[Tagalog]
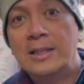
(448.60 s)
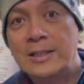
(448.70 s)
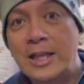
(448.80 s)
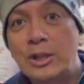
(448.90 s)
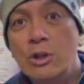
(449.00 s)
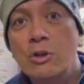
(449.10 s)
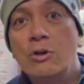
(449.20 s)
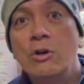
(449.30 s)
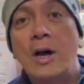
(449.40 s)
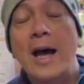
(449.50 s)

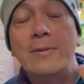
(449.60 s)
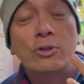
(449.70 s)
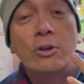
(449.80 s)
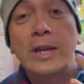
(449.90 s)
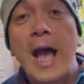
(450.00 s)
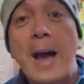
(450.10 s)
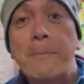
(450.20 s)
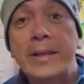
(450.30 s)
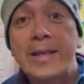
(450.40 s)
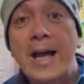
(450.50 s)
Tatlo, ah, sorry,
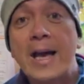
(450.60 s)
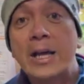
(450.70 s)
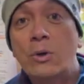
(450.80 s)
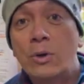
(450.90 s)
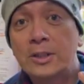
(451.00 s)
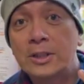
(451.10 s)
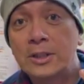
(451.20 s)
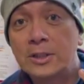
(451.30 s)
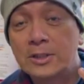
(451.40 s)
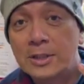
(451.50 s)
apat na araw ka
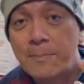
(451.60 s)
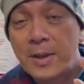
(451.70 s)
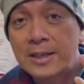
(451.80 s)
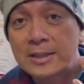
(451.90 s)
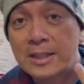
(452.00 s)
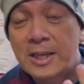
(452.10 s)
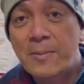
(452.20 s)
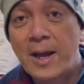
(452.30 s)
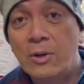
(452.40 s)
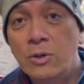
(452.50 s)
sa, sa
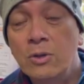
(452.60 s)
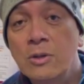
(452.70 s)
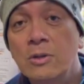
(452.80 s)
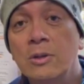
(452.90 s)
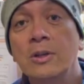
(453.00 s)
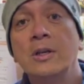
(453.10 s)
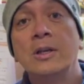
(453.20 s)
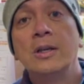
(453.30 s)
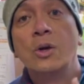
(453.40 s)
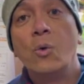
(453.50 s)
pagtatrabaho,
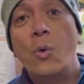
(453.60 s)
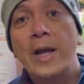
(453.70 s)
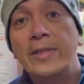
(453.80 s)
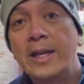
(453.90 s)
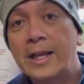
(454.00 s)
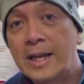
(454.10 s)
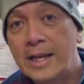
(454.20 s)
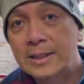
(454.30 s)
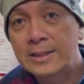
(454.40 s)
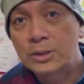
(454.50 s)
one day ka
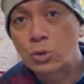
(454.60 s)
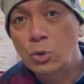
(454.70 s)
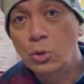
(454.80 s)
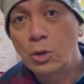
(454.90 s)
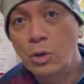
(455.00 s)
lang sa school.